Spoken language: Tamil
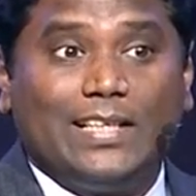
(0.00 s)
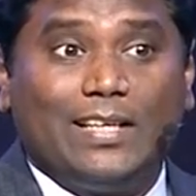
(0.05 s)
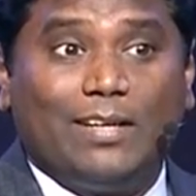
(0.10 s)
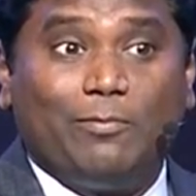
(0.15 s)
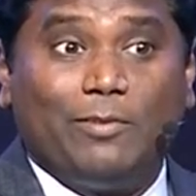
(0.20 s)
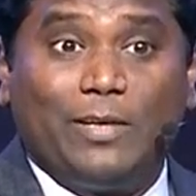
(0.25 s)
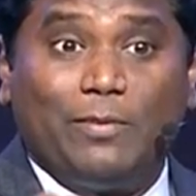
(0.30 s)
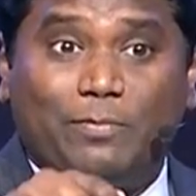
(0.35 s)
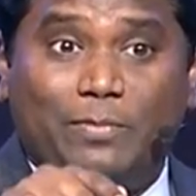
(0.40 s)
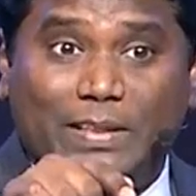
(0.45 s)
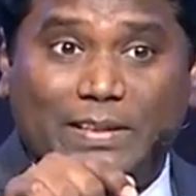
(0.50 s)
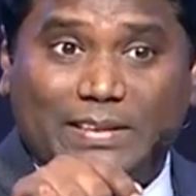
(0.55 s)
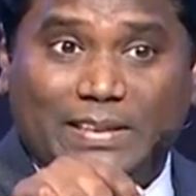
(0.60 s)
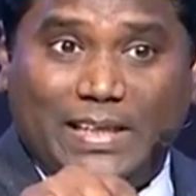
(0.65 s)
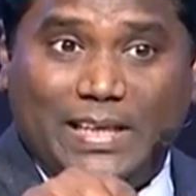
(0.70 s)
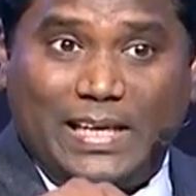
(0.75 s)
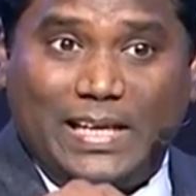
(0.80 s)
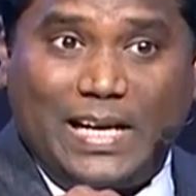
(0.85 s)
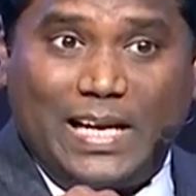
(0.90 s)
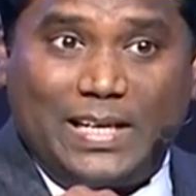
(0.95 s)
நம்முடைய
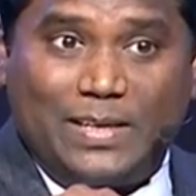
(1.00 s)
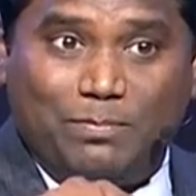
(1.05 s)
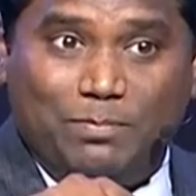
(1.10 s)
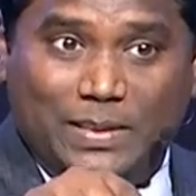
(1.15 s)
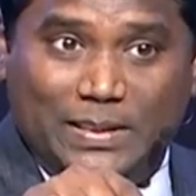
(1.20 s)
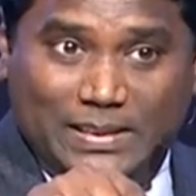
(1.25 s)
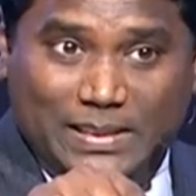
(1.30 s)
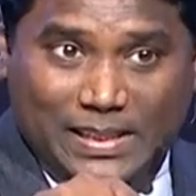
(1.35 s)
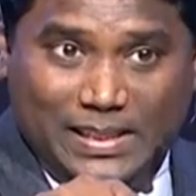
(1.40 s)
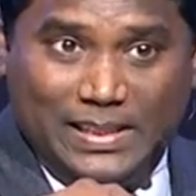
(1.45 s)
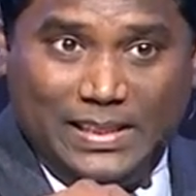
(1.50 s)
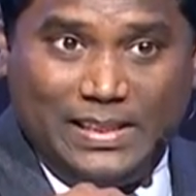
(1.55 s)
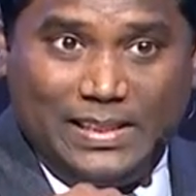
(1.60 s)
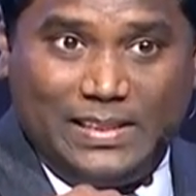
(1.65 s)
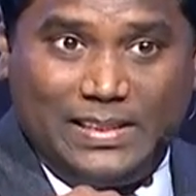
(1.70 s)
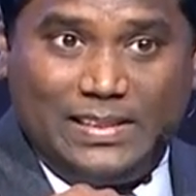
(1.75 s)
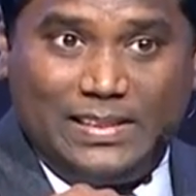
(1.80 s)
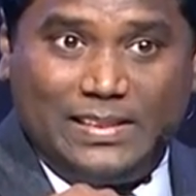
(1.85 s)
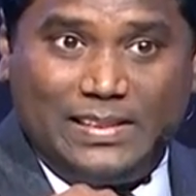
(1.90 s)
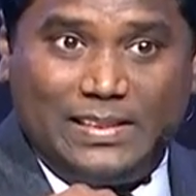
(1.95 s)
பிரச்சனைக்கான பதில்
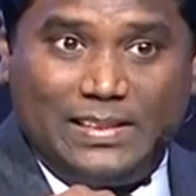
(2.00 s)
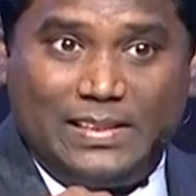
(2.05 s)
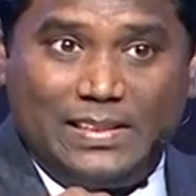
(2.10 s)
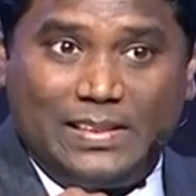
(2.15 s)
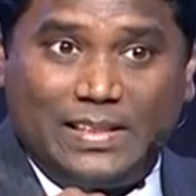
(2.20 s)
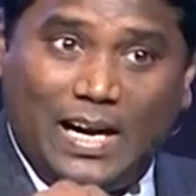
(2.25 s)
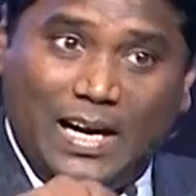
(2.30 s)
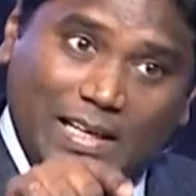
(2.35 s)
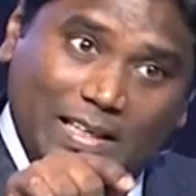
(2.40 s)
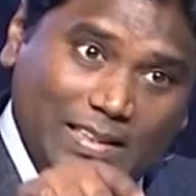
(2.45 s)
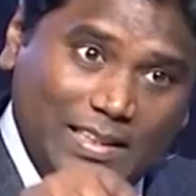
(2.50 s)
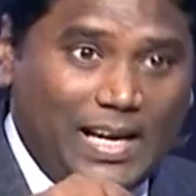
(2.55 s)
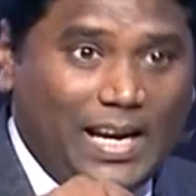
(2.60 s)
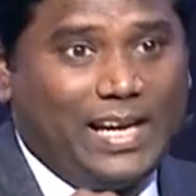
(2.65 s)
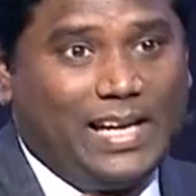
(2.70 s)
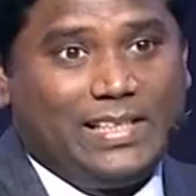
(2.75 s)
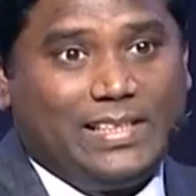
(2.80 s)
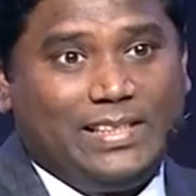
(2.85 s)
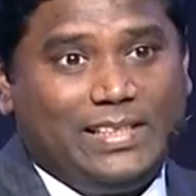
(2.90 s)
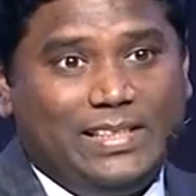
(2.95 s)
நாடுறது
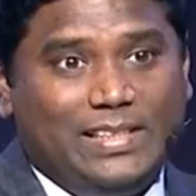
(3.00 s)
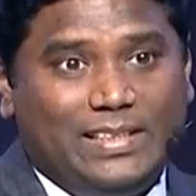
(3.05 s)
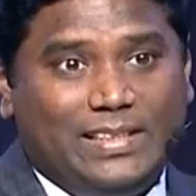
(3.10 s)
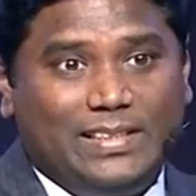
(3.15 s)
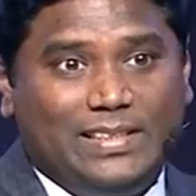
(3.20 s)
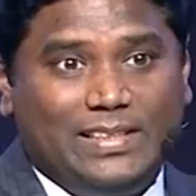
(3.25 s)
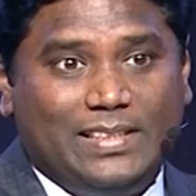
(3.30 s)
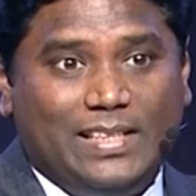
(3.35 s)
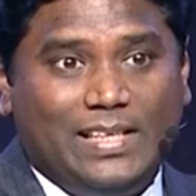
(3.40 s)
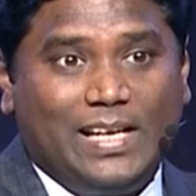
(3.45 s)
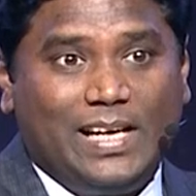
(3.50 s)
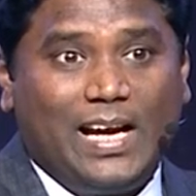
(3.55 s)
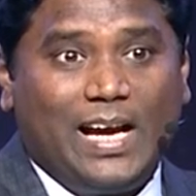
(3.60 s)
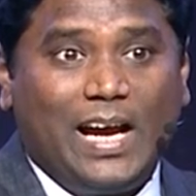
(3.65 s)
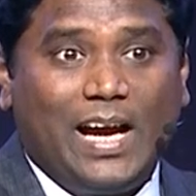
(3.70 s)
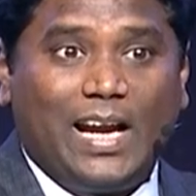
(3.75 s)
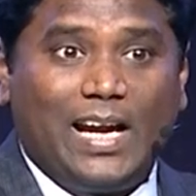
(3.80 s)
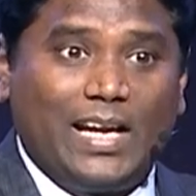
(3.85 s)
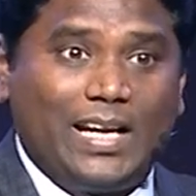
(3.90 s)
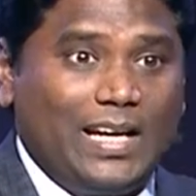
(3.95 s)
நல்லது
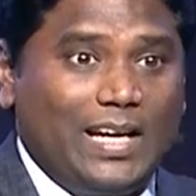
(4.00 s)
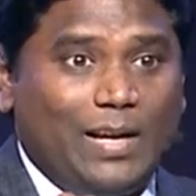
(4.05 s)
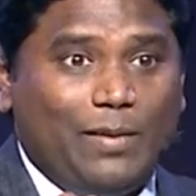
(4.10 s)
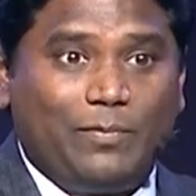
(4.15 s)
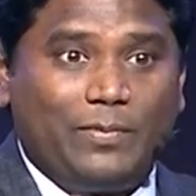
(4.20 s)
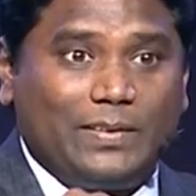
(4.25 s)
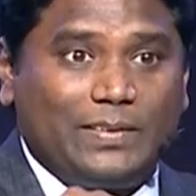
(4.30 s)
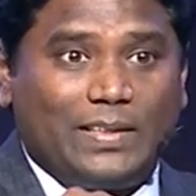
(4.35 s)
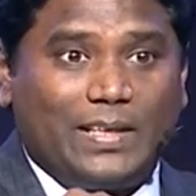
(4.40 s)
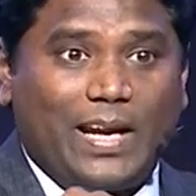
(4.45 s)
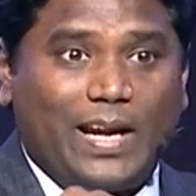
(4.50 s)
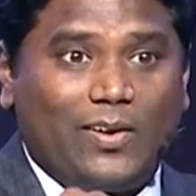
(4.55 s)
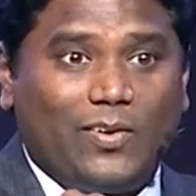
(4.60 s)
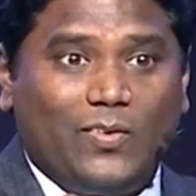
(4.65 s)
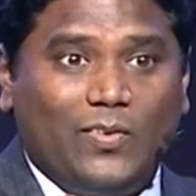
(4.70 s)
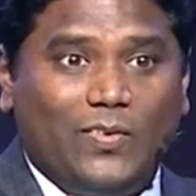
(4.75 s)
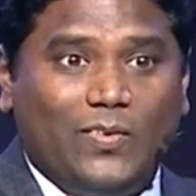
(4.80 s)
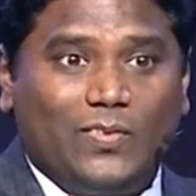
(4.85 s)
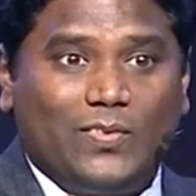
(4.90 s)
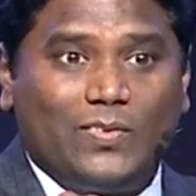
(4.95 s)
ஆனால் என்ன பிரச்சனை
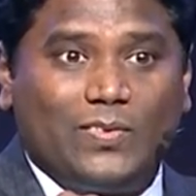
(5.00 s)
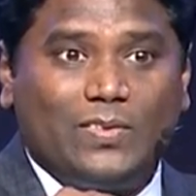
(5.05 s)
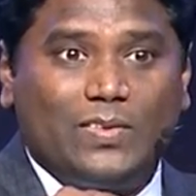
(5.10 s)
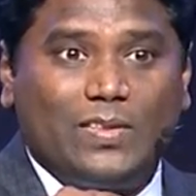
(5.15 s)
ஆகிடும்